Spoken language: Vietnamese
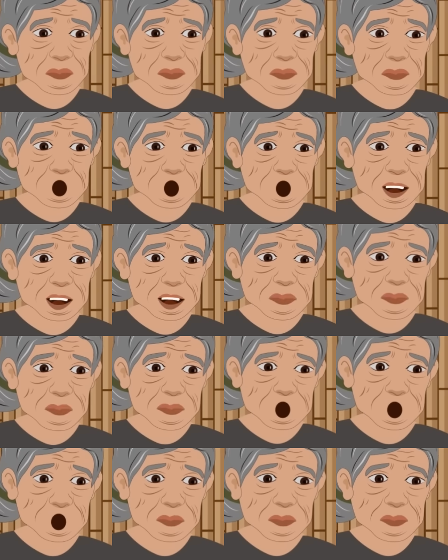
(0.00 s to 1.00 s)
ấy
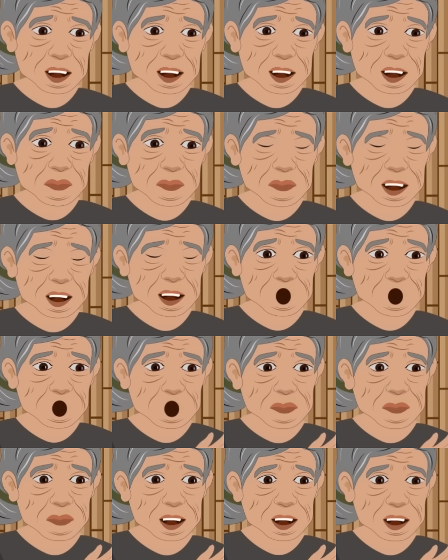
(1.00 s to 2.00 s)
da mê phú nở phú
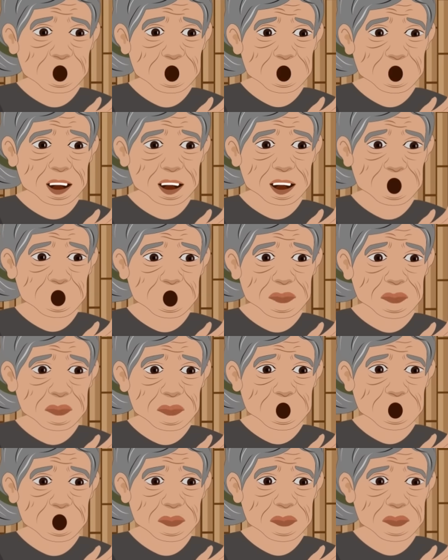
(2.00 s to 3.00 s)
nị bật chì là ồ
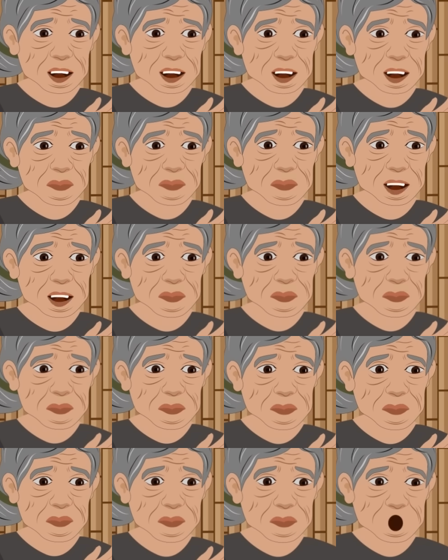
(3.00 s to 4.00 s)
hái rù rì mên
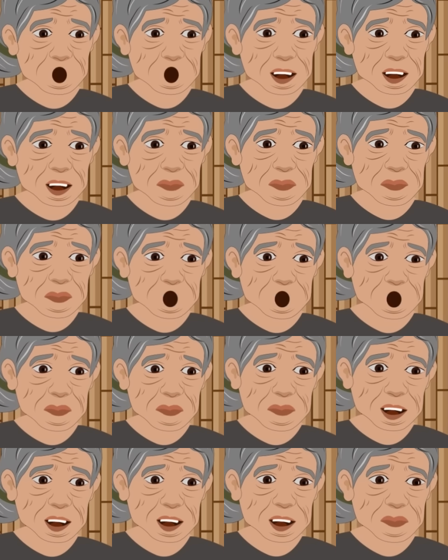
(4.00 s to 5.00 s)
tên khỉnh nhóm bình chật
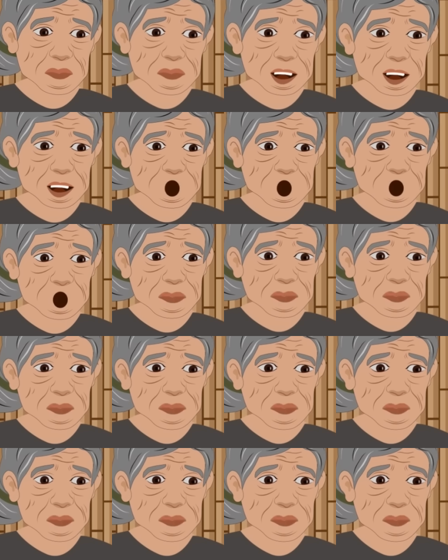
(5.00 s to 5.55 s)
tì nị khẳng